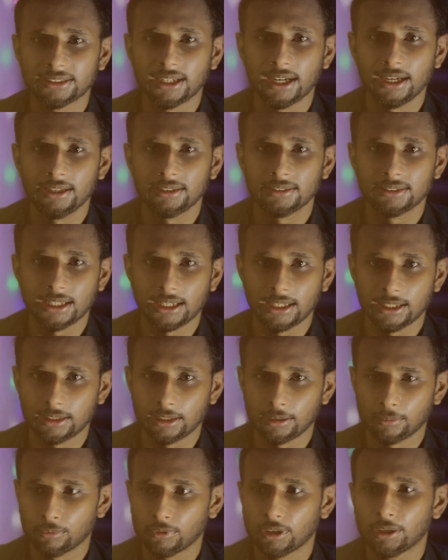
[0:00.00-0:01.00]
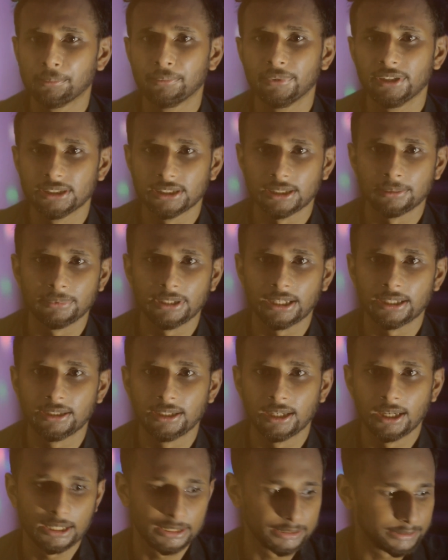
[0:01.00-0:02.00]
বাসায় চায়না তালপোকার বিষ আমি
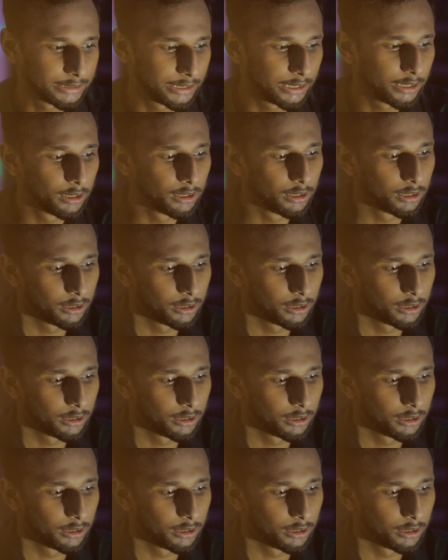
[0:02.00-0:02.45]
একটা এই যে